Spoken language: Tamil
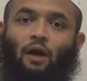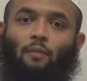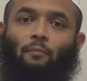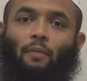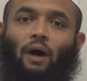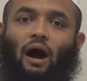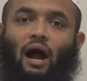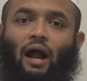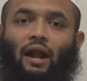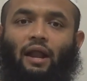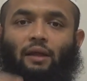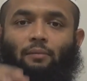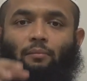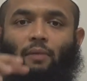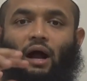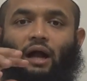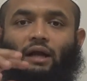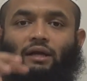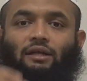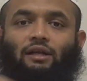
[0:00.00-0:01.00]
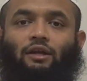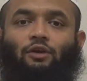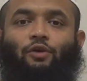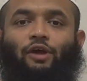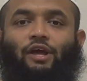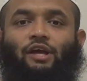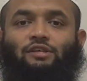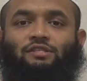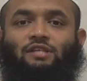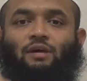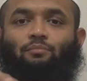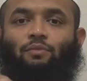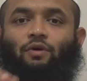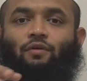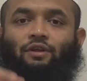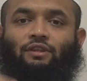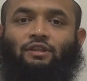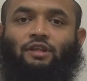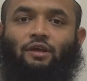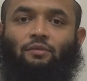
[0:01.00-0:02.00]
மாடு மாட்டினுடைய
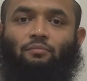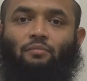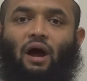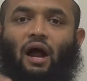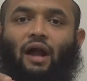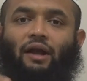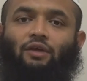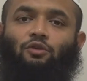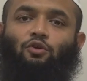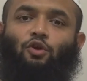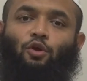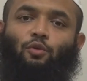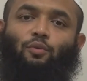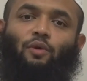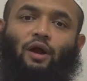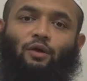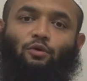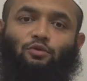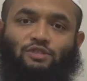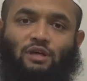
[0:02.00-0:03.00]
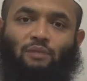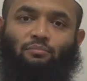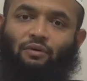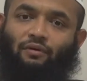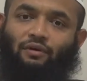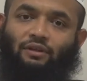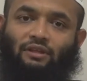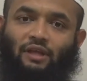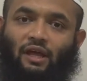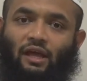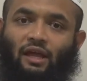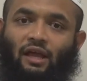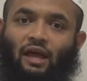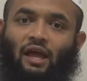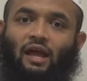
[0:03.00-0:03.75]
சம்பவத்தை மாடு தொடர்பான ஒரு சம்பவத்தை